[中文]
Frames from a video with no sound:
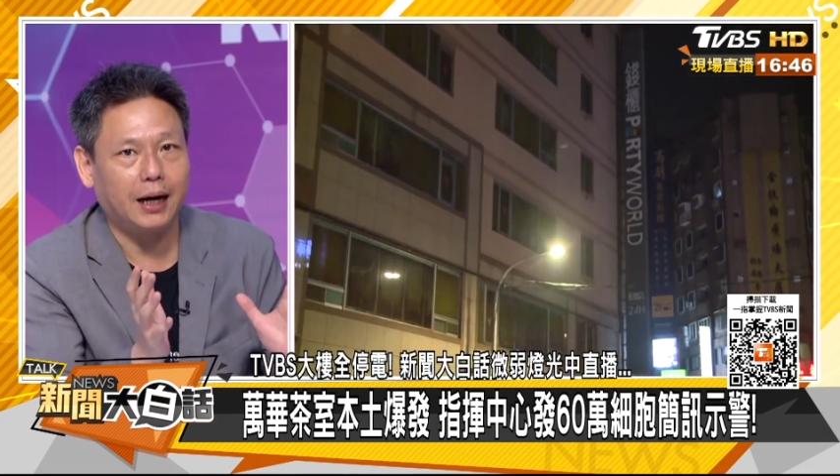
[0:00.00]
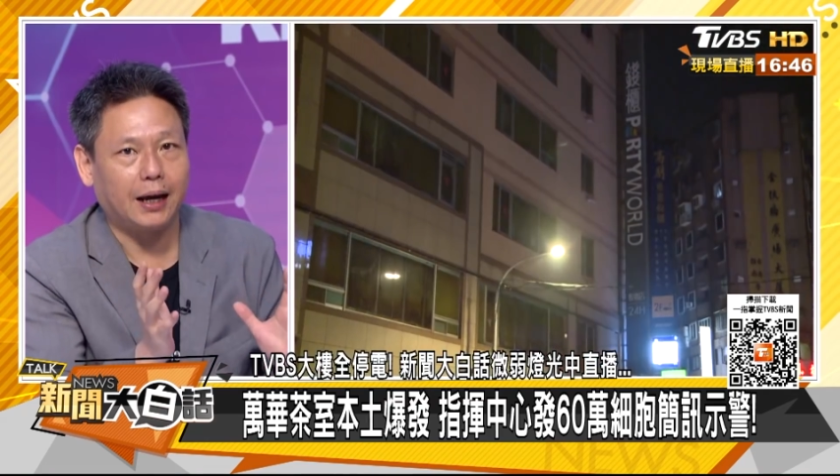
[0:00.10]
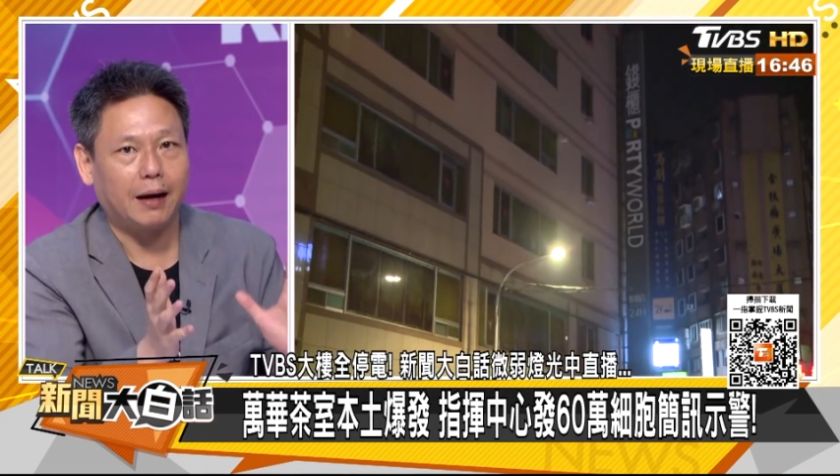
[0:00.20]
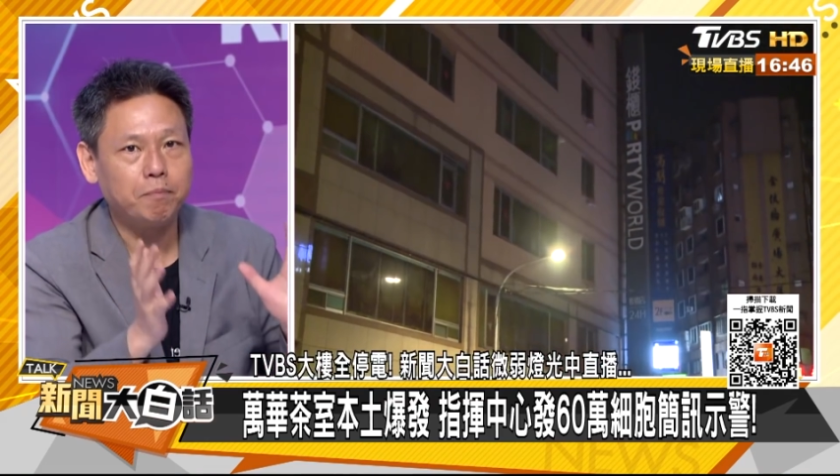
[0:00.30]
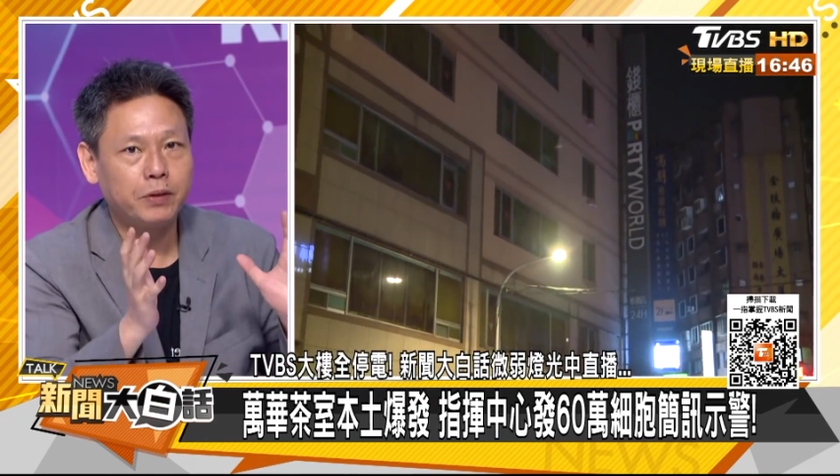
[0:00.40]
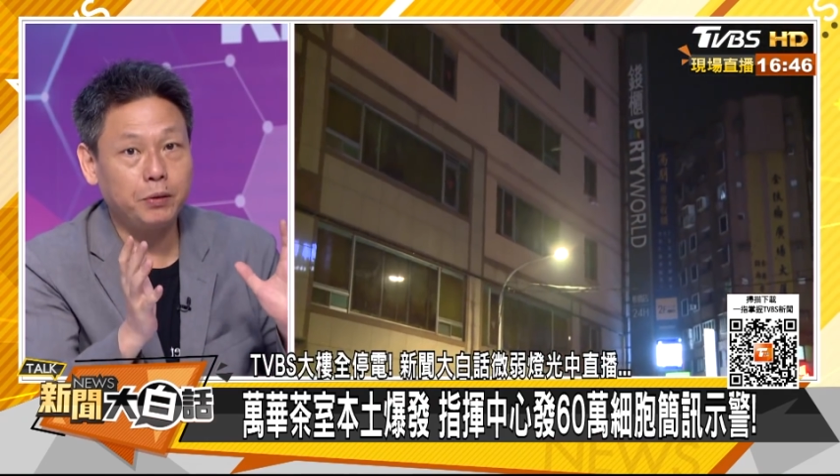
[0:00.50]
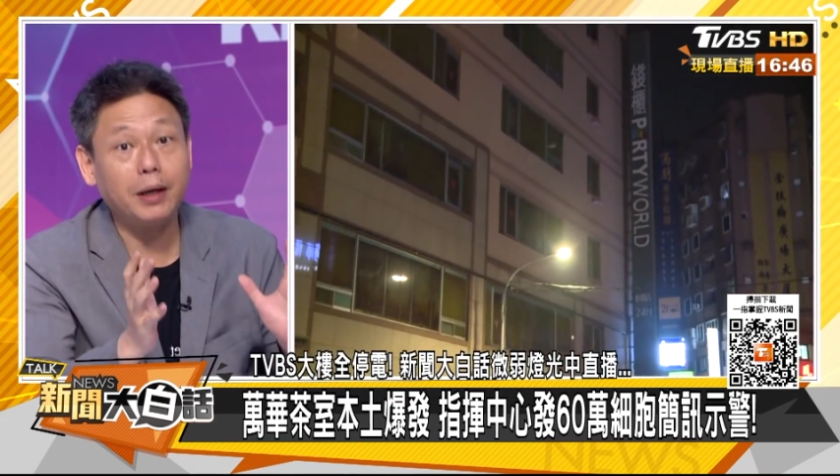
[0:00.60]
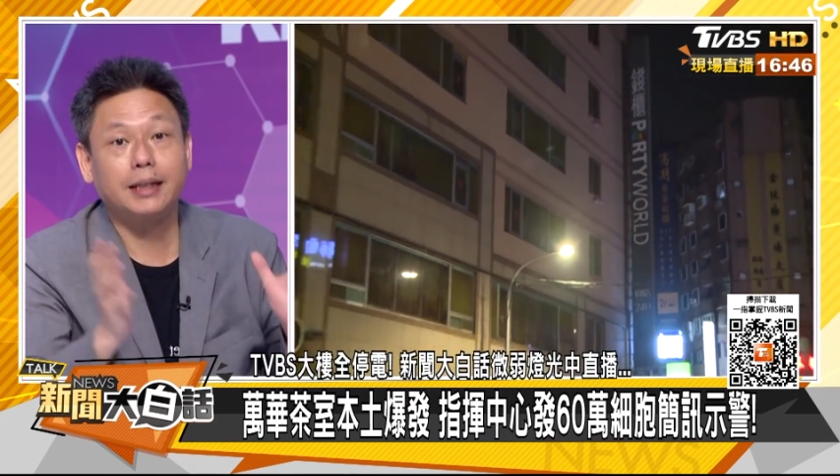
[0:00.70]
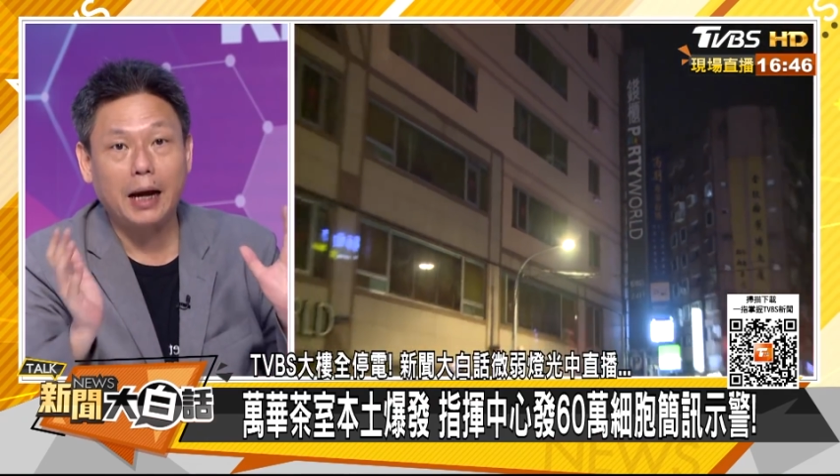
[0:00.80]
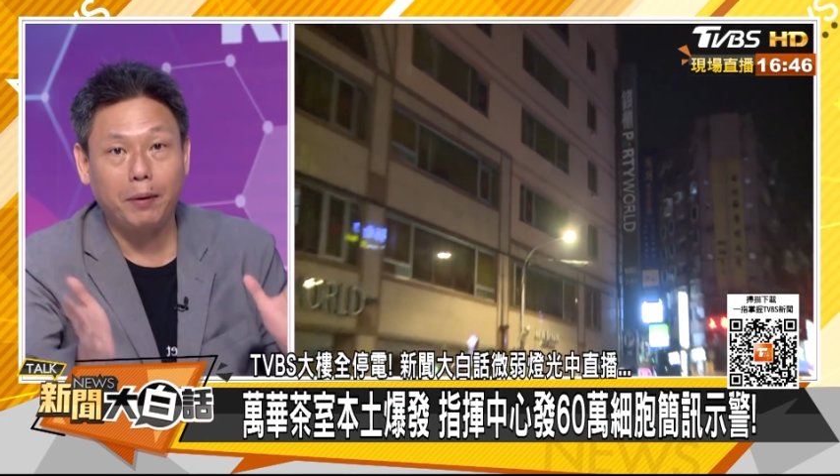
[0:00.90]
样啊，
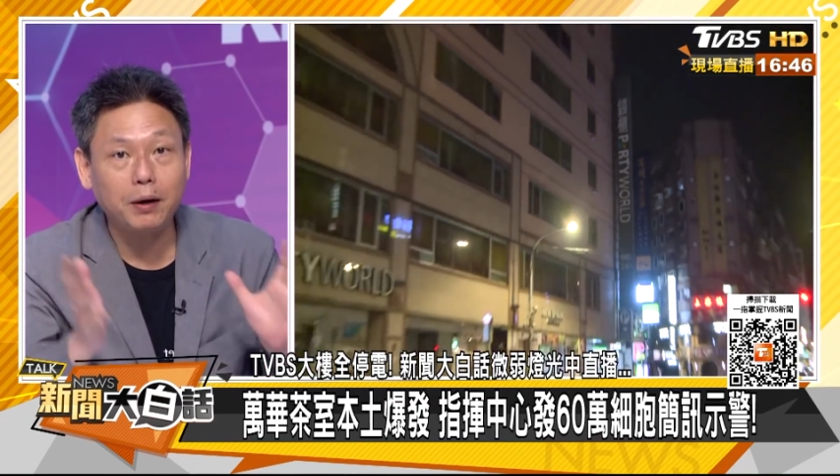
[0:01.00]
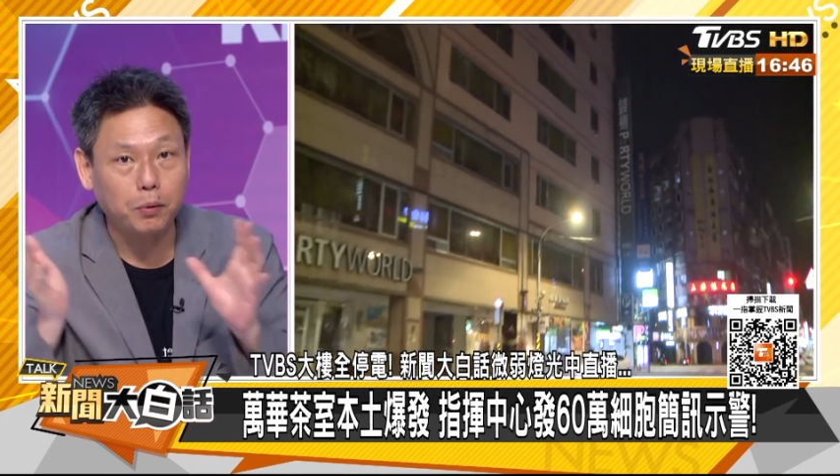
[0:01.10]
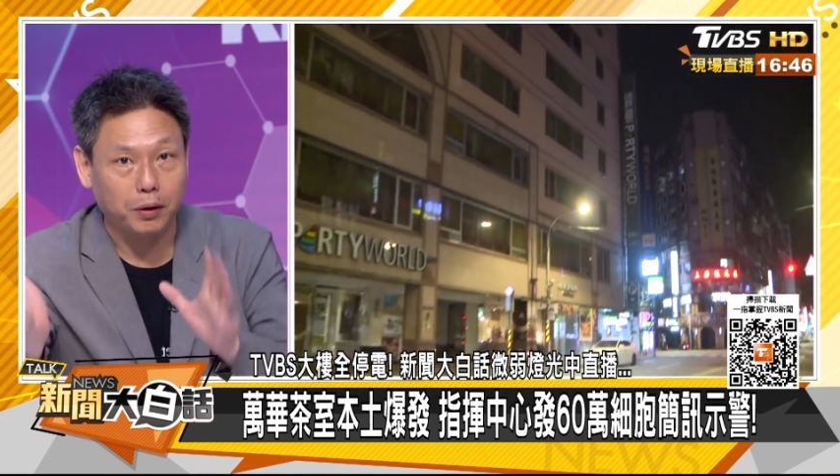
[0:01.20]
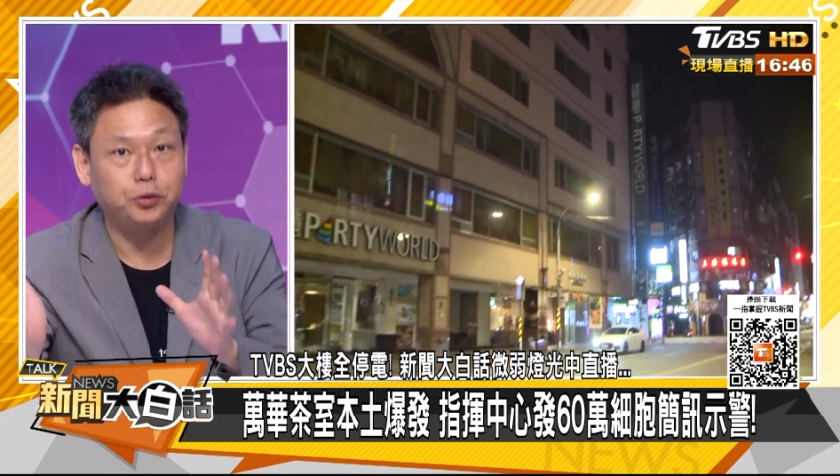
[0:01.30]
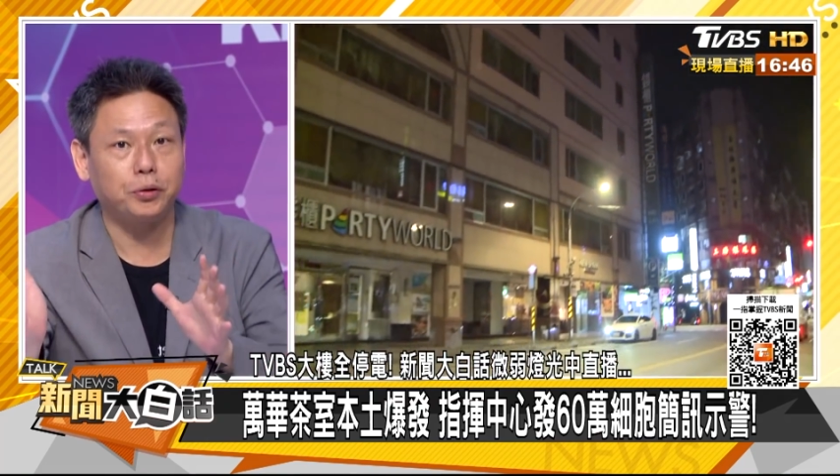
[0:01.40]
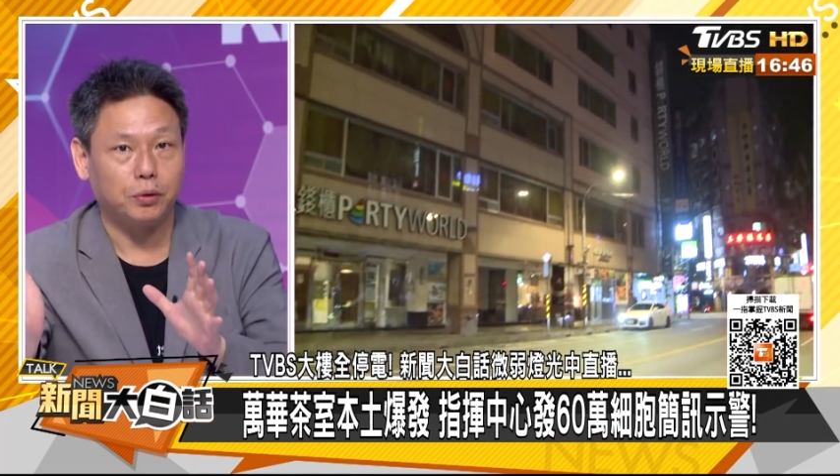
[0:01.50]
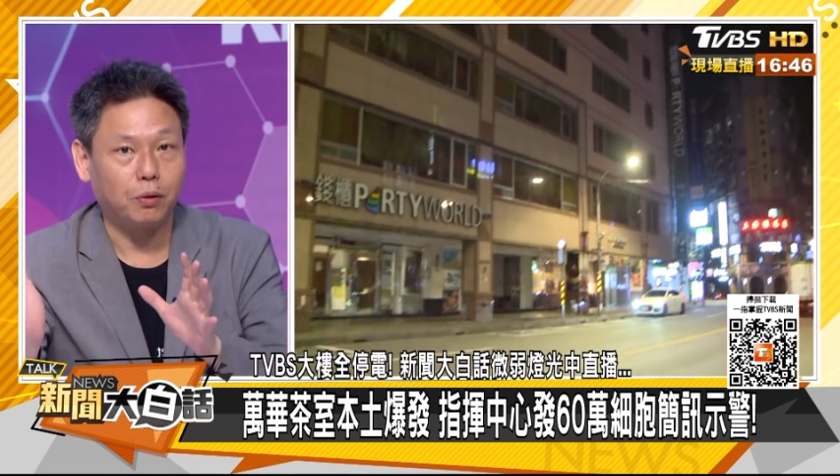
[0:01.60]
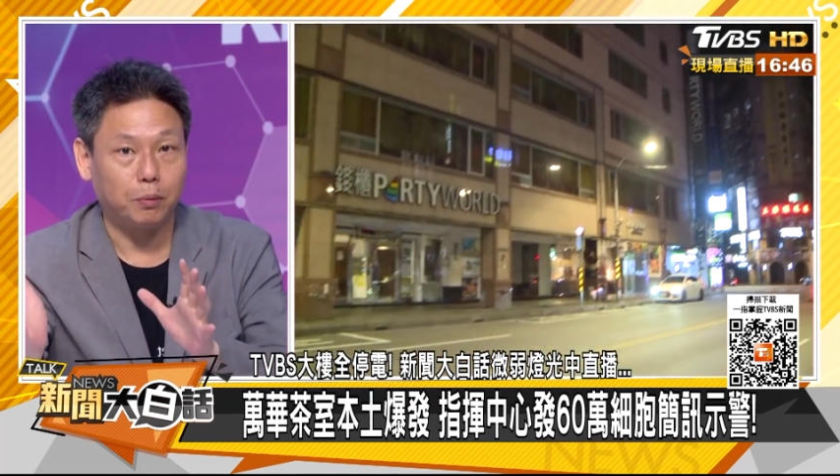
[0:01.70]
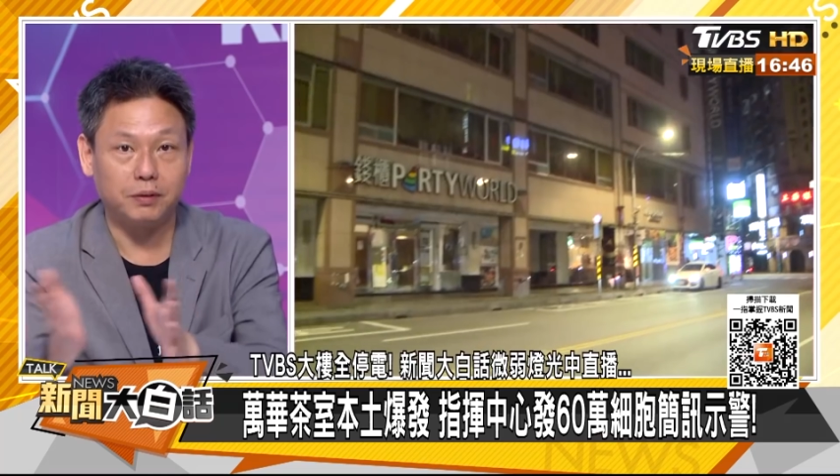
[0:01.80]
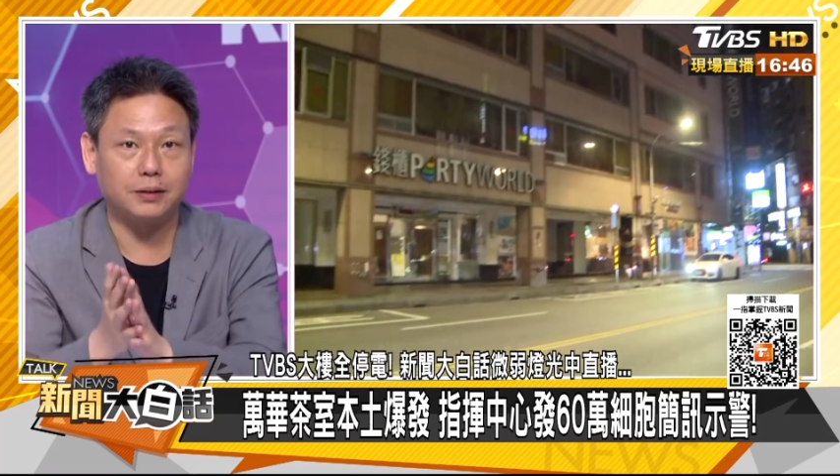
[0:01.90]
因为台湾过
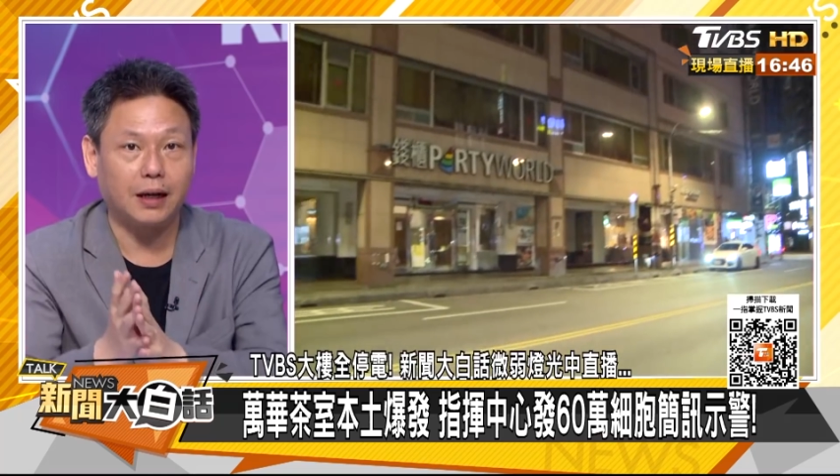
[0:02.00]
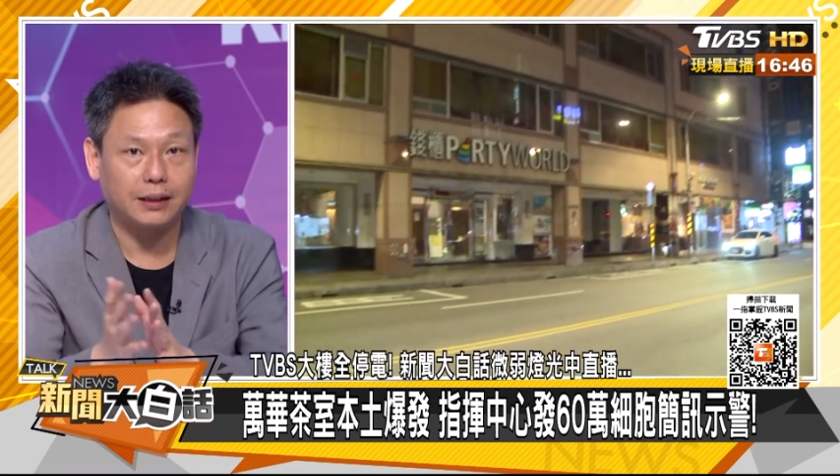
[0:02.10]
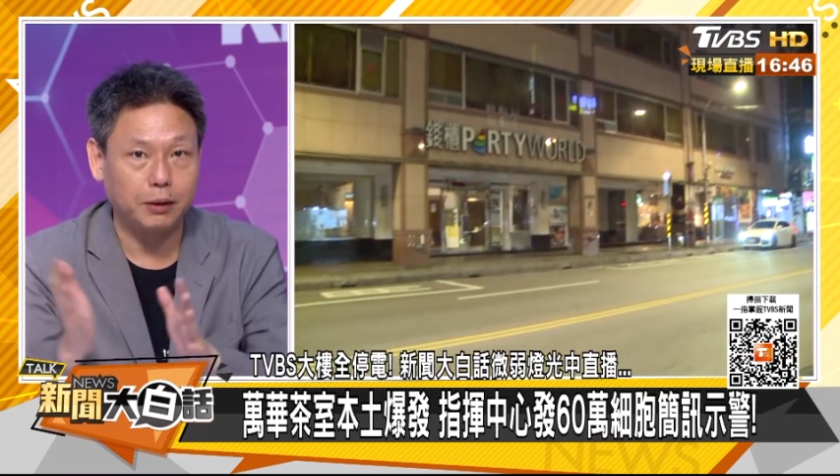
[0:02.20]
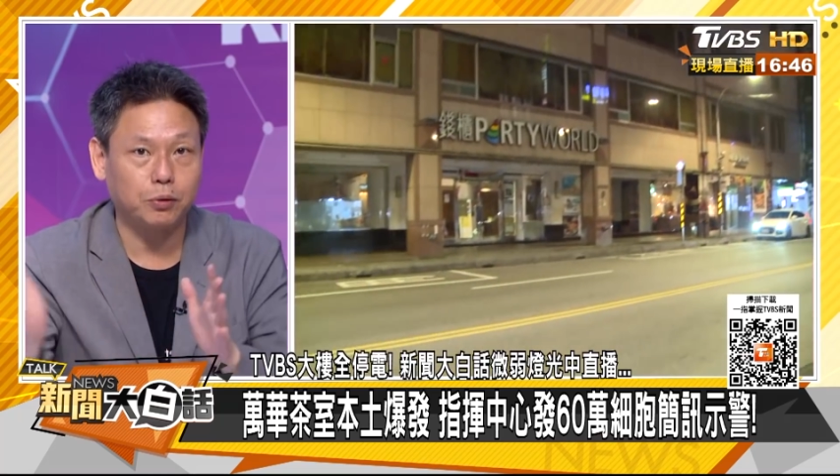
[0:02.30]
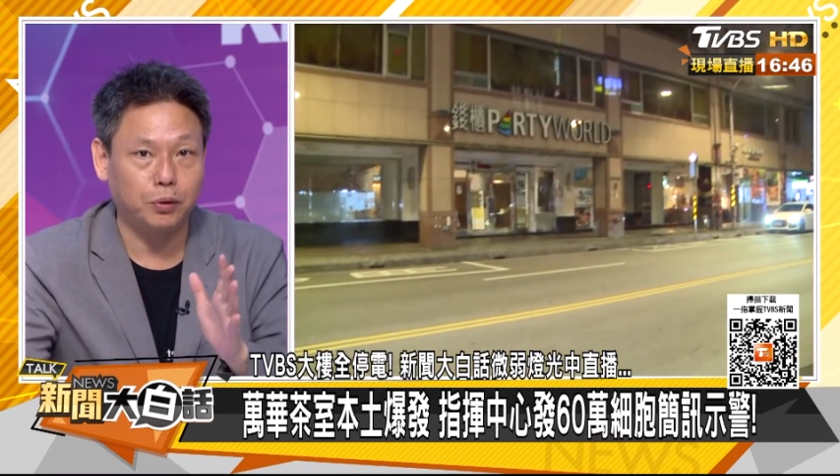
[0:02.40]
去我们都知道，